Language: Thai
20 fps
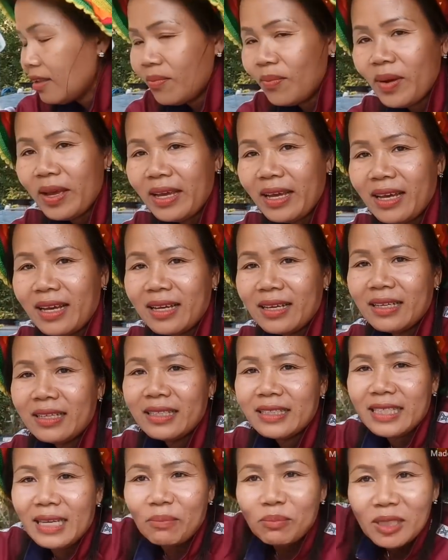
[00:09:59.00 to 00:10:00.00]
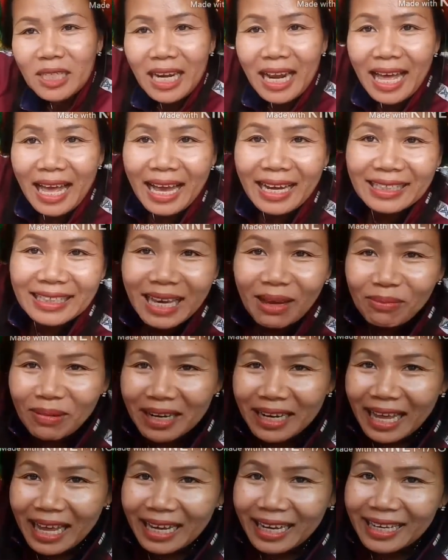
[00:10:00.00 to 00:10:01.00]
ต่อไปก็จับฉลากจับ
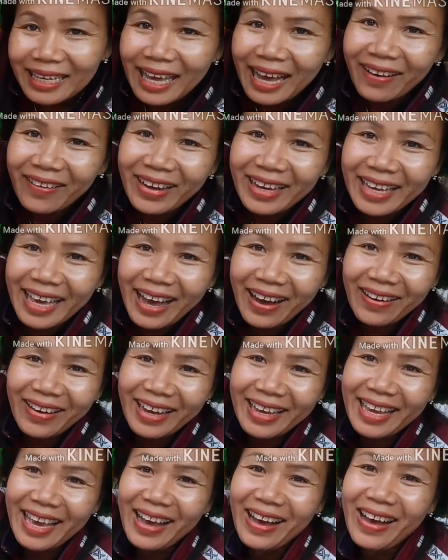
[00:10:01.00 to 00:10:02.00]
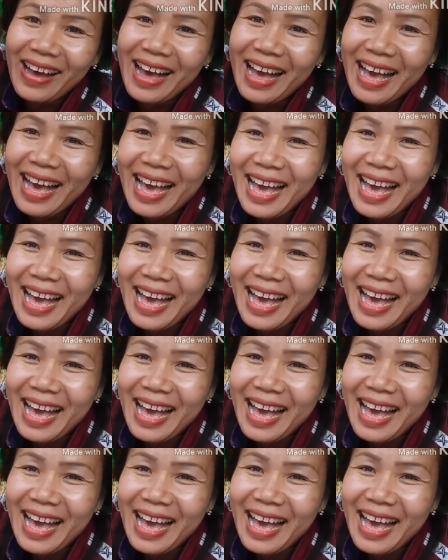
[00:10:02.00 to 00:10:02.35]
เลยนะยาวก็ยาวก็ยาว